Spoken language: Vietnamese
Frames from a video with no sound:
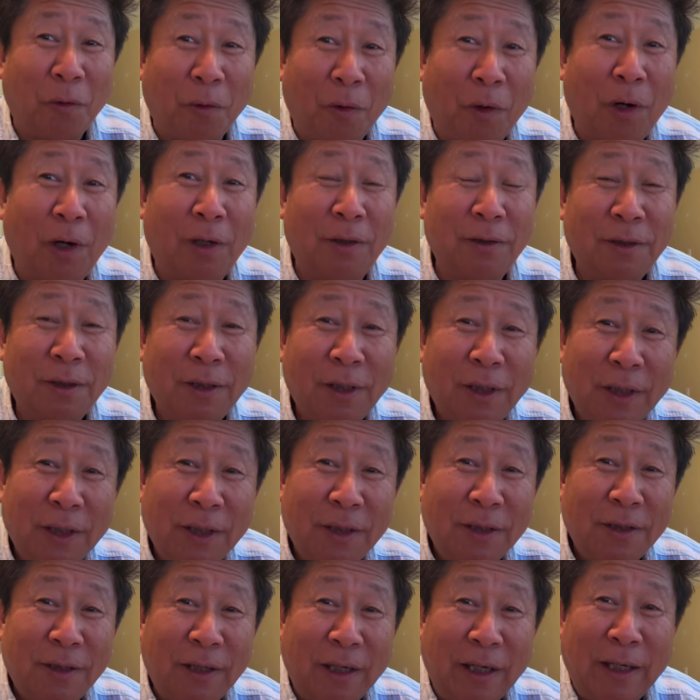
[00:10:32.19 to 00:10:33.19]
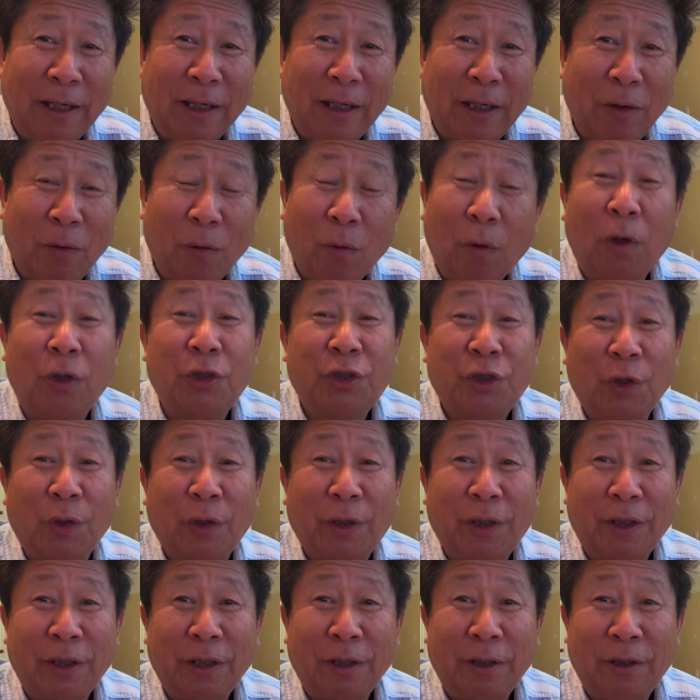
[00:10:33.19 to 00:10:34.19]
o a o to
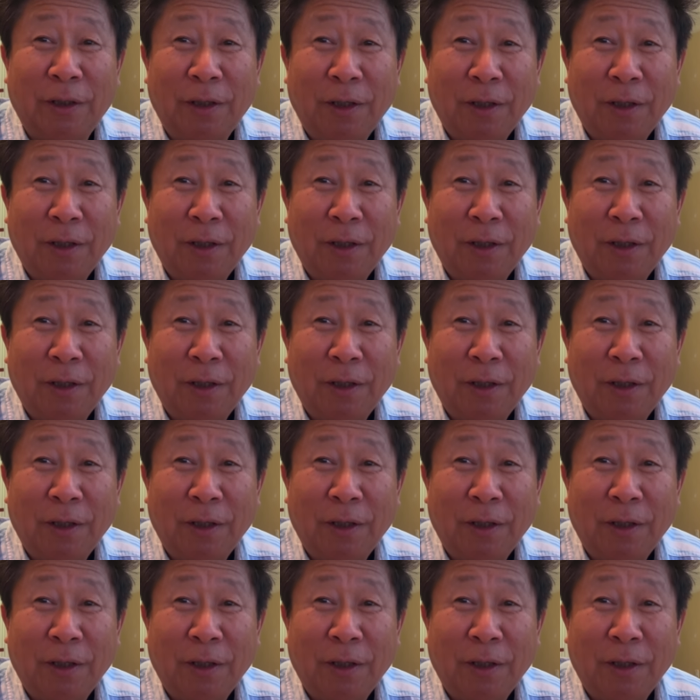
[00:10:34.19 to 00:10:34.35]
ke